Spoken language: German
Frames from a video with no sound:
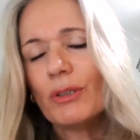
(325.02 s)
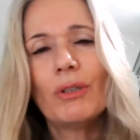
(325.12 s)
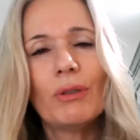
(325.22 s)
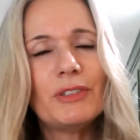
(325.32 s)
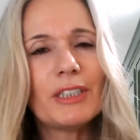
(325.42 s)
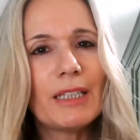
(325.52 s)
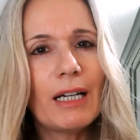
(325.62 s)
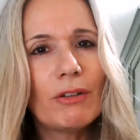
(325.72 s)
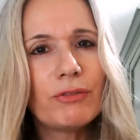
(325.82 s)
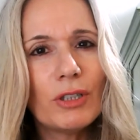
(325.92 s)
um sich
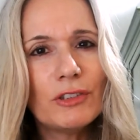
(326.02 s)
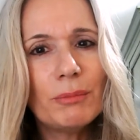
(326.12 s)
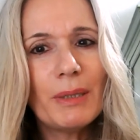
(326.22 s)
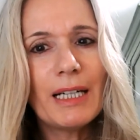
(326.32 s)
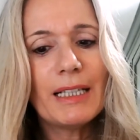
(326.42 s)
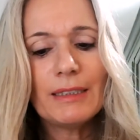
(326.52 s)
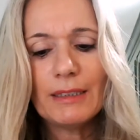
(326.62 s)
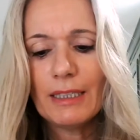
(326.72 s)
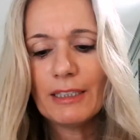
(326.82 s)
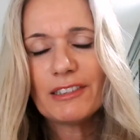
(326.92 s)
darauf
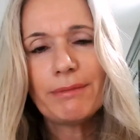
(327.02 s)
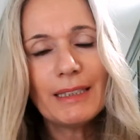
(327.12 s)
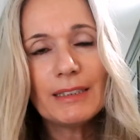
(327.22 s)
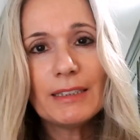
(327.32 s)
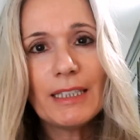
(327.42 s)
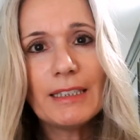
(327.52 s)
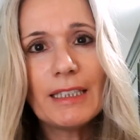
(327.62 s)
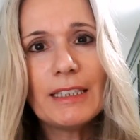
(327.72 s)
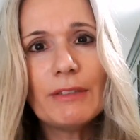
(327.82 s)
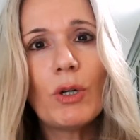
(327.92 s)
vorzubereiten, zwackt er die
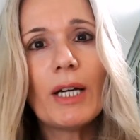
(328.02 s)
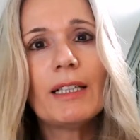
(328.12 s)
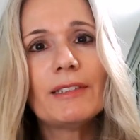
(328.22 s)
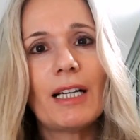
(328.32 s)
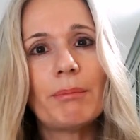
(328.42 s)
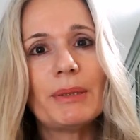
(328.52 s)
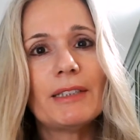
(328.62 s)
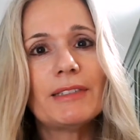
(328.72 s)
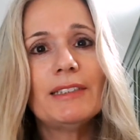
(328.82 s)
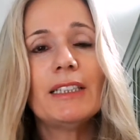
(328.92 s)
Energie woanders ab.
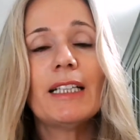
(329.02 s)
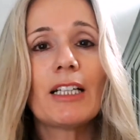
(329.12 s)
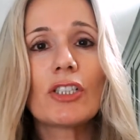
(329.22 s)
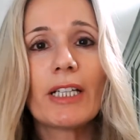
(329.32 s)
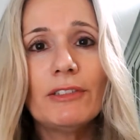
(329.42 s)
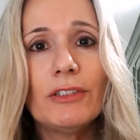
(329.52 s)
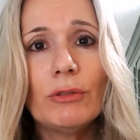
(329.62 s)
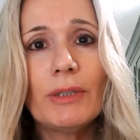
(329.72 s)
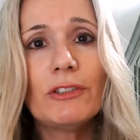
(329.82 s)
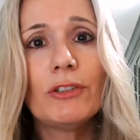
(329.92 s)
Das heißt, in einer
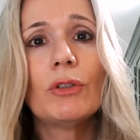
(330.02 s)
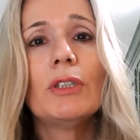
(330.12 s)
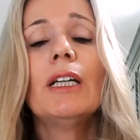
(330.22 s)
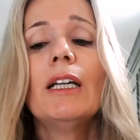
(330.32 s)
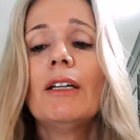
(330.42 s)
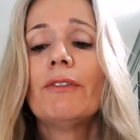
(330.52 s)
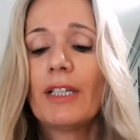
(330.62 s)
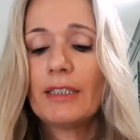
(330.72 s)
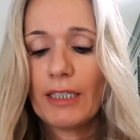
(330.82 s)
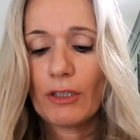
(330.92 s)
Stresssituation
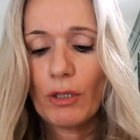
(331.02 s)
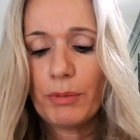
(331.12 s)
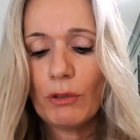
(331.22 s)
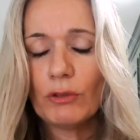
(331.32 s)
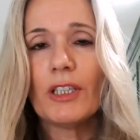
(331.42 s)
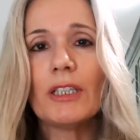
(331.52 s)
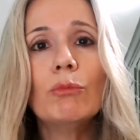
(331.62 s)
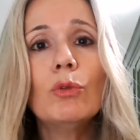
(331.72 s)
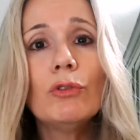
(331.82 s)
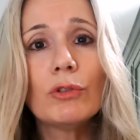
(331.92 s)
fährt der Körper unser
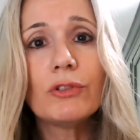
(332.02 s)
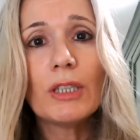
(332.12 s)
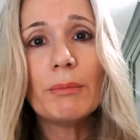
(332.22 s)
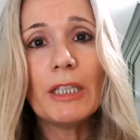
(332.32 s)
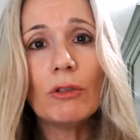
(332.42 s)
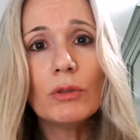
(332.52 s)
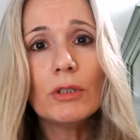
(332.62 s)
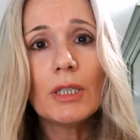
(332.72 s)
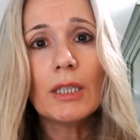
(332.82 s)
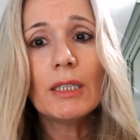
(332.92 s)
Immunsystem
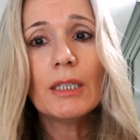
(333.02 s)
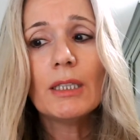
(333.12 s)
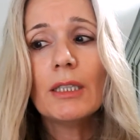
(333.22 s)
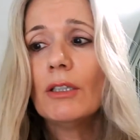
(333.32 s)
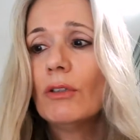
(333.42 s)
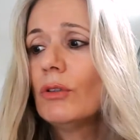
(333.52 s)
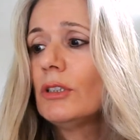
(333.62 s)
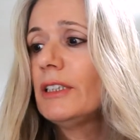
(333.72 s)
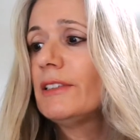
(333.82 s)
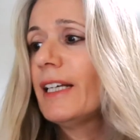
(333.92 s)
hinunter
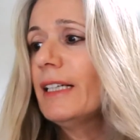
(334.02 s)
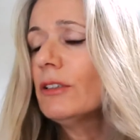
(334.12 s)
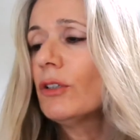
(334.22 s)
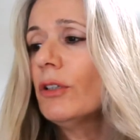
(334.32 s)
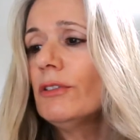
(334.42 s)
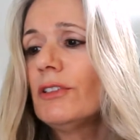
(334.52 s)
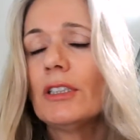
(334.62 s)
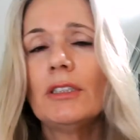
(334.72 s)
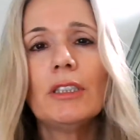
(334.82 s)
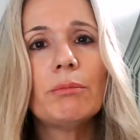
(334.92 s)
und die Zellen können
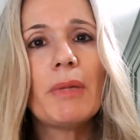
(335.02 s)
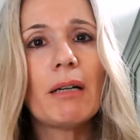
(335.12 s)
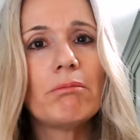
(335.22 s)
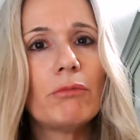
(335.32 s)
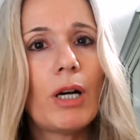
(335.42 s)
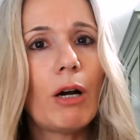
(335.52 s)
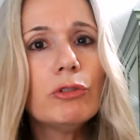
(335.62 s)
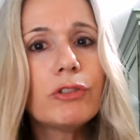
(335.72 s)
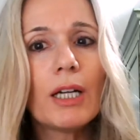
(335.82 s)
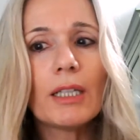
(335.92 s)
sich nicht mehr
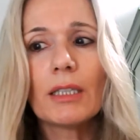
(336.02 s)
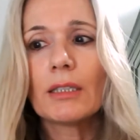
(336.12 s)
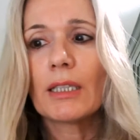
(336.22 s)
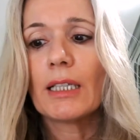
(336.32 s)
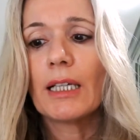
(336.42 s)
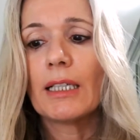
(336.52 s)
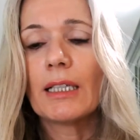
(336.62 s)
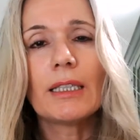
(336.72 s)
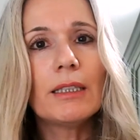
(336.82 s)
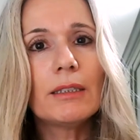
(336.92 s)
ausreichend
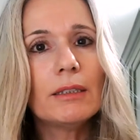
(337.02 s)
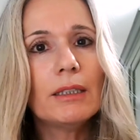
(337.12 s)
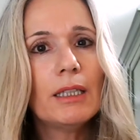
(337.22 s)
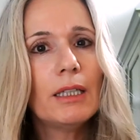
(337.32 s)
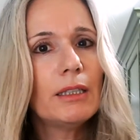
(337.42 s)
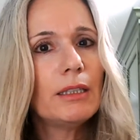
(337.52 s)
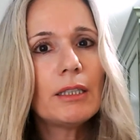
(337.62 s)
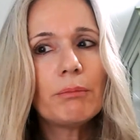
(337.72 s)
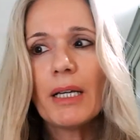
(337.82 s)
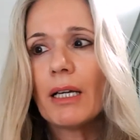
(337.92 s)
regenerieren,
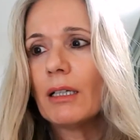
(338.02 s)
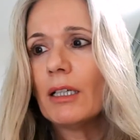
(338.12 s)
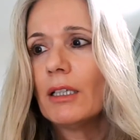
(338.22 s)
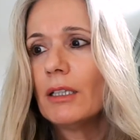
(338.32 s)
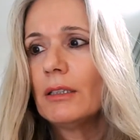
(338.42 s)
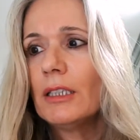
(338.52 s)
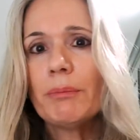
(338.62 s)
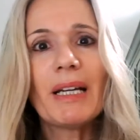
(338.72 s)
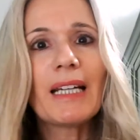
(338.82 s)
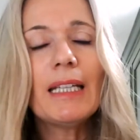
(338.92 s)
nicht mehr, nicht
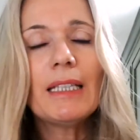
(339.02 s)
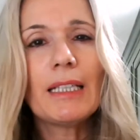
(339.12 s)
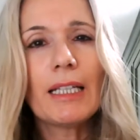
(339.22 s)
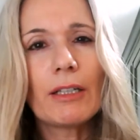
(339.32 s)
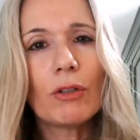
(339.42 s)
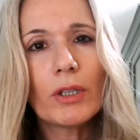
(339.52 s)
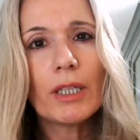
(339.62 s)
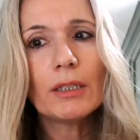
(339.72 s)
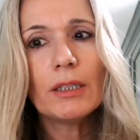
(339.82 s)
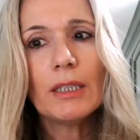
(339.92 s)
mehr richtig erneuern.